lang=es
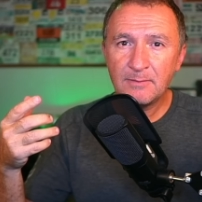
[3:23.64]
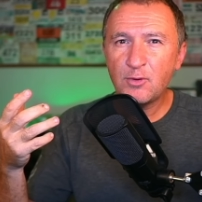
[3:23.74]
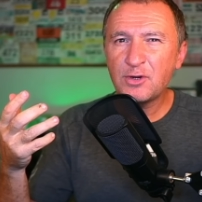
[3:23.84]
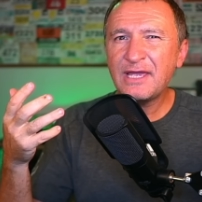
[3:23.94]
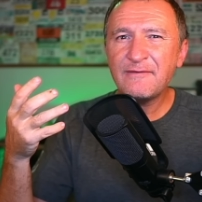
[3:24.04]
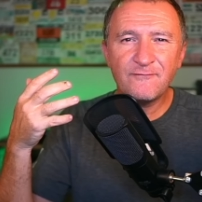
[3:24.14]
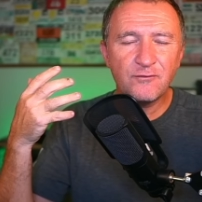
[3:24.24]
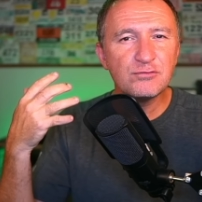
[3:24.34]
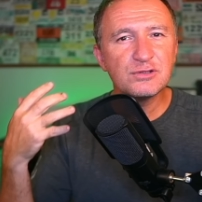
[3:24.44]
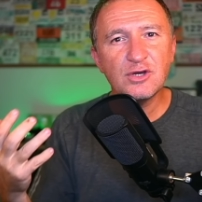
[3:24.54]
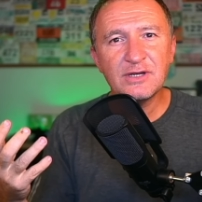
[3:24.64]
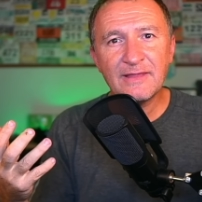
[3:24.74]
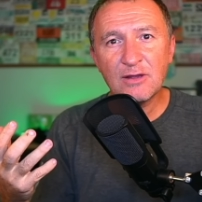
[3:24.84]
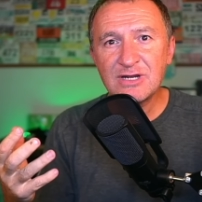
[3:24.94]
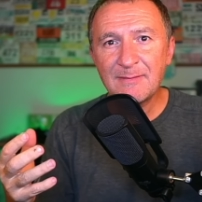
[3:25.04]
porque funciona de
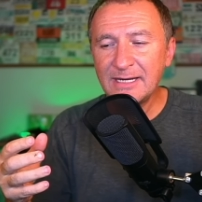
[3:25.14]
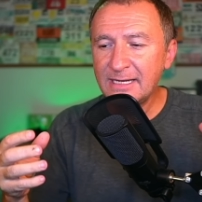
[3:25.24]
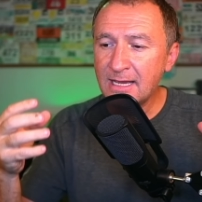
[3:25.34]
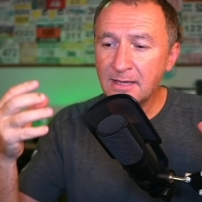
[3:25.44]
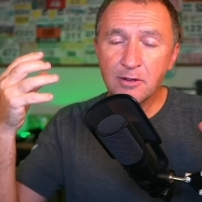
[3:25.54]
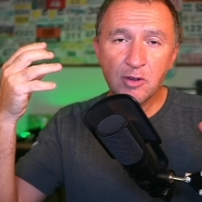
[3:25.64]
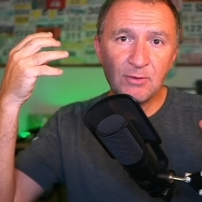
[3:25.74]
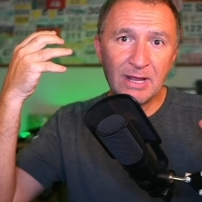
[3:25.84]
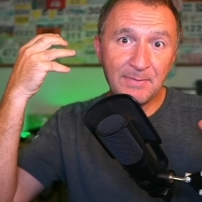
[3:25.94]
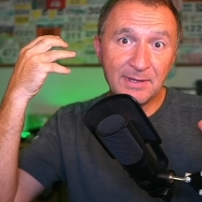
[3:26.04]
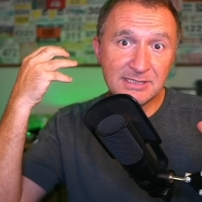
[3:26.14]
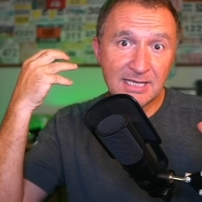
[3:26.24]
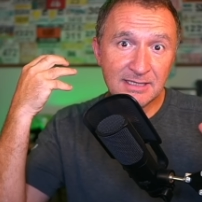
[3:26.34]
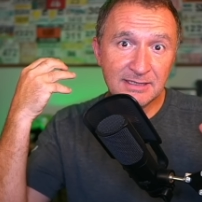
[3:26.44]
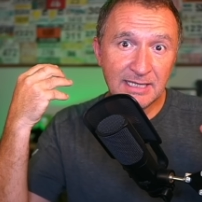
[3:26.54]
alguna manera como una
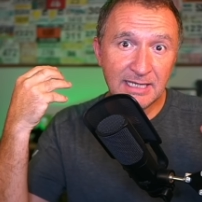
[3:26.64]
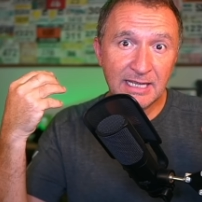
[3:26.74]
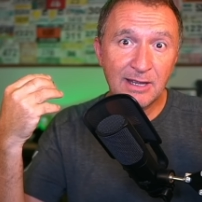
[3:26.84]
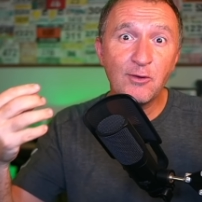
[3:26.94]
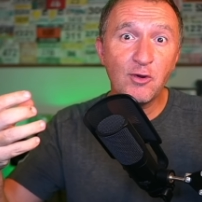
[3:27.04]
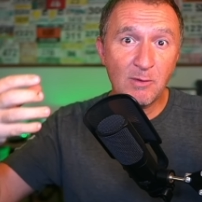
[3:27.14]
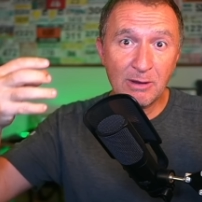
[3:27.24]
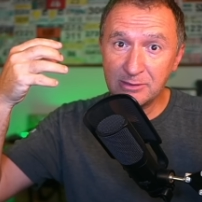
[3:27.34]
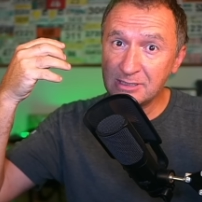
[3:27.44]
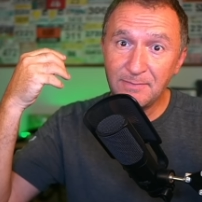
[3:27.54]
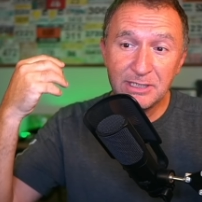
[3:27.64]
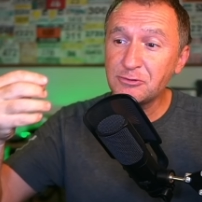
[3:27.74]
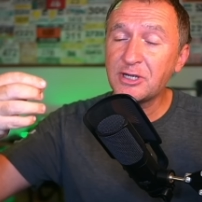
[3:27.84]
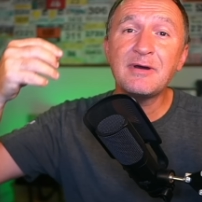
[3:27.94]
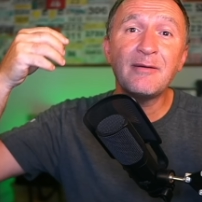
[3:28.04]
especie de escoba o de cepillo que va